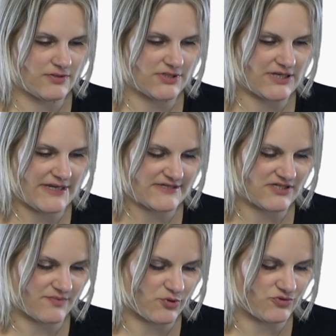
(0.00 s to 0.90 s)
dein
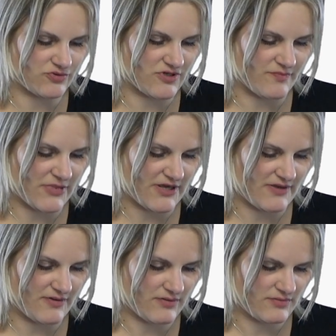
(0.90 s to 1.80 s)
extra Produkt im
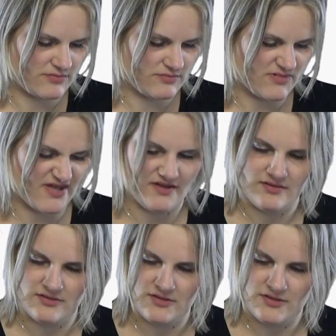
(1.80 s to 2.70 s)
Mai. Hä?
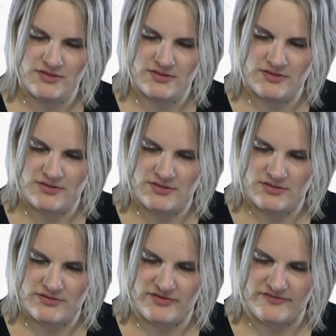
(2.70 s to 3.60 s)

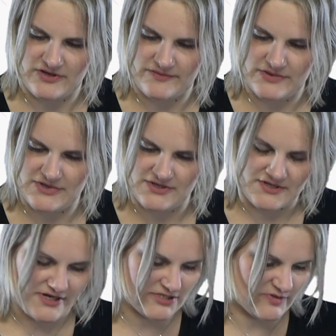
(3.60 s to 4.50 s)
Wie viel haben wir denn hier?
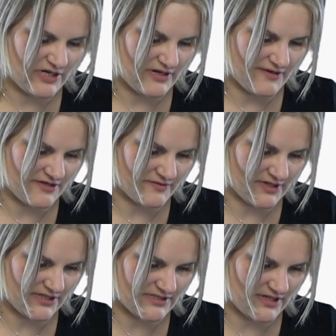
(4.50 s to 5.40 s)
30 Milliliter. Ich
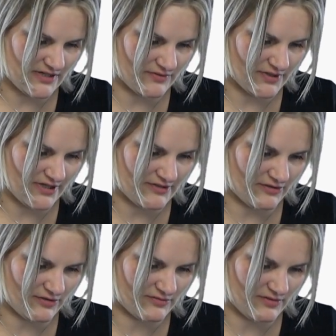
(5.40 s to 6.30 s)
wollte gerade sagen, okay, hat
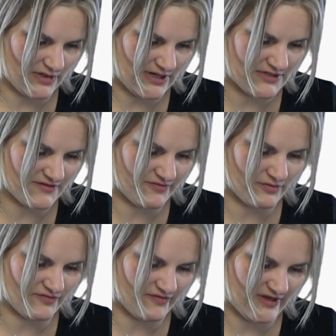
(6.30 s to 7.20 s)
auch einen relativ
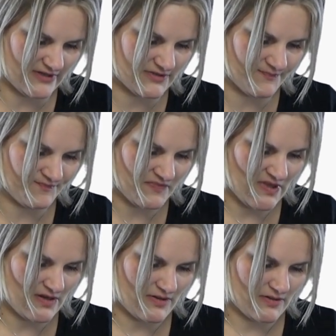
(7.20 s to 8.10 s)
hohen Wert.
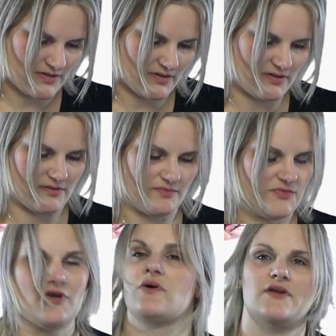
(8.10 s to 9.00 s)
Ähm,
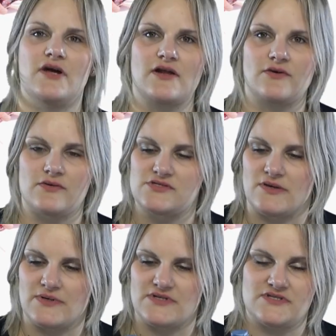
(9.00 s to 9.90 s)
die
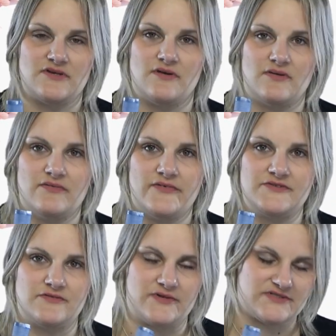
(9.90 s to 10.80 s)
Originalgrößen, aber das hier,
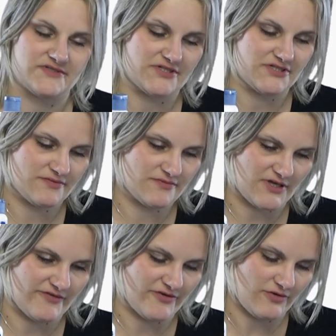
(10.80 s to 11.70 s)
also was ist ich,
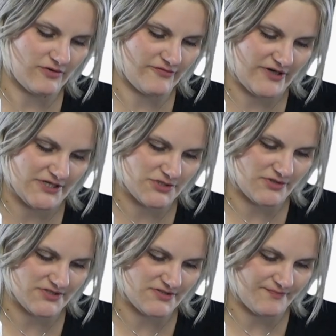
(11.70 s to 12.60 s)
3, 4 Euro vielleicht
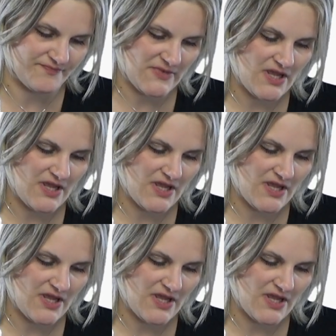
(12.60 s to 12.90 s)
kosten.